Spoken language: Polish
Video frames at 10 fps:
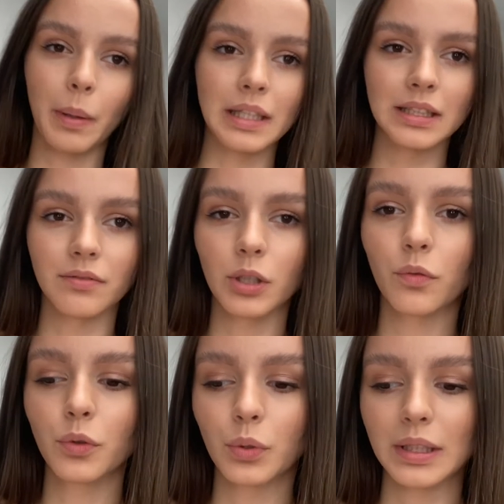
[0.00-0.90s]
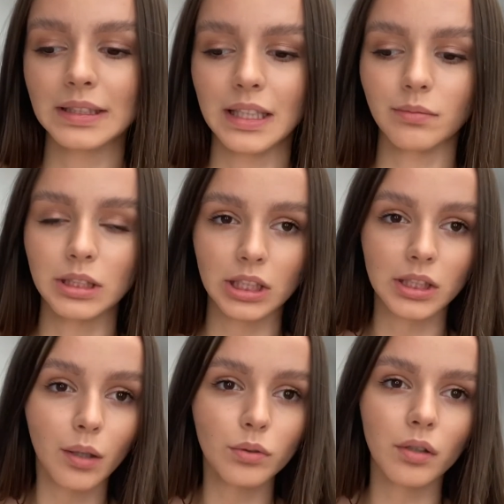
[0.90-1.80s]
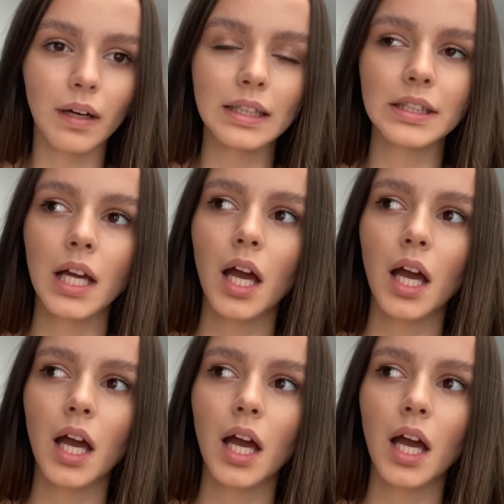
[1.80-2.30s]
pięć nawyków, które staram się kształtować.